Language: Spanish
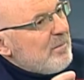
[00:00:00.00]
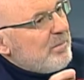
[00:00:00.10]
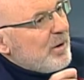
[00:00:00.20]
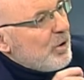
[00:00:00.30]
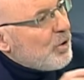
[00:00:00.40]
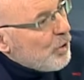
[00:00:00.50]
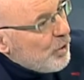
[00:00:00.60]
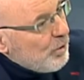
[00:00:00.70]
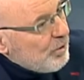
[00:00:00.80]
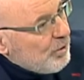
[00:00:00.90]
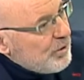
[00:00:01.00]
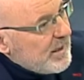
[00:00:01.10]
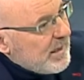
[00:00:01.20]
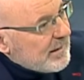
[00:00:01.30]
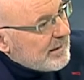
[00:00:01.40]
Pero el color no
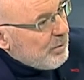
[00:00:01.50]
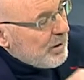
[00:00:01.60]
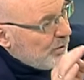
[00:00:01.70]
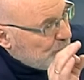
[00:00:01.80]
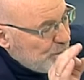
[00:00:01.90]
llega a la tábora o